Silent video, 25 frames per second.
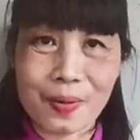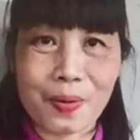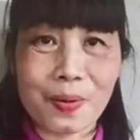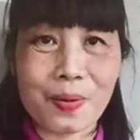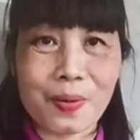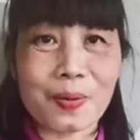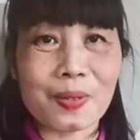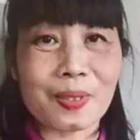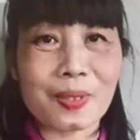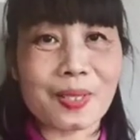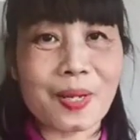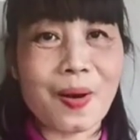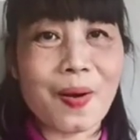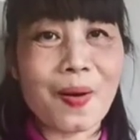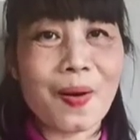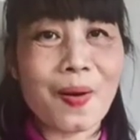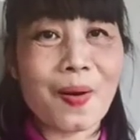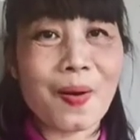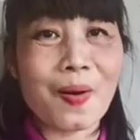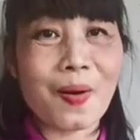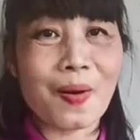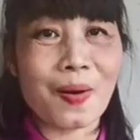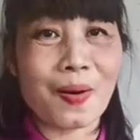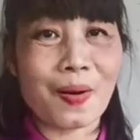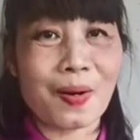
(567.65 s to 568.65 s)
ครูช่อ
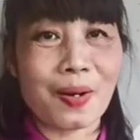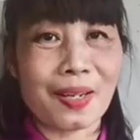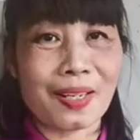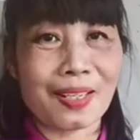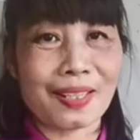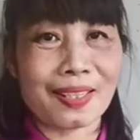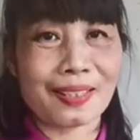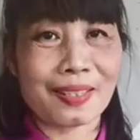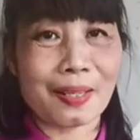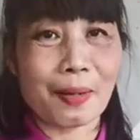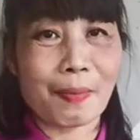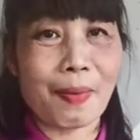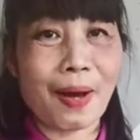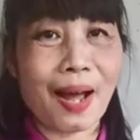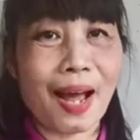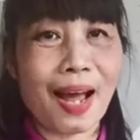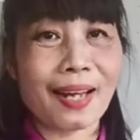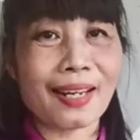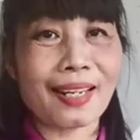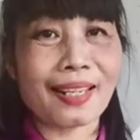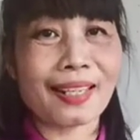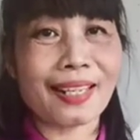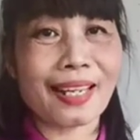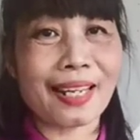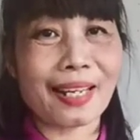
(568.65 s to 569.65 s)
จะพา
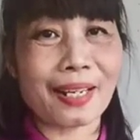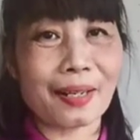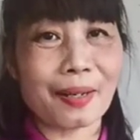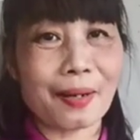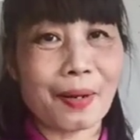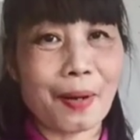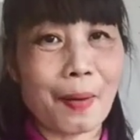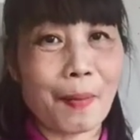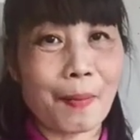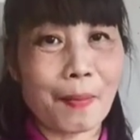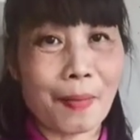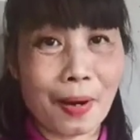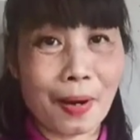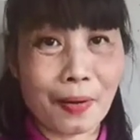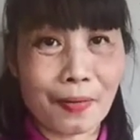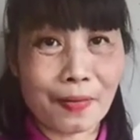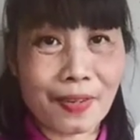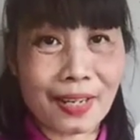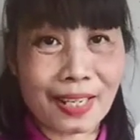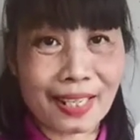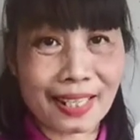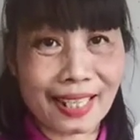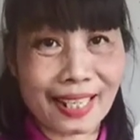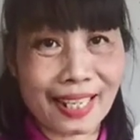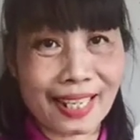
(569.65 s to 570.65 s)
เด็กๆ มา
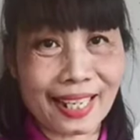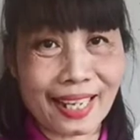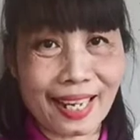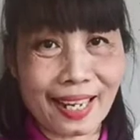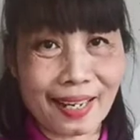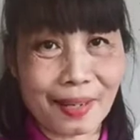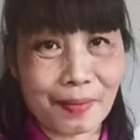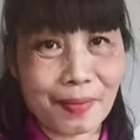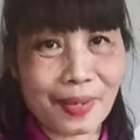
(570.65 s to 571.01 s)
ฝึกเขียน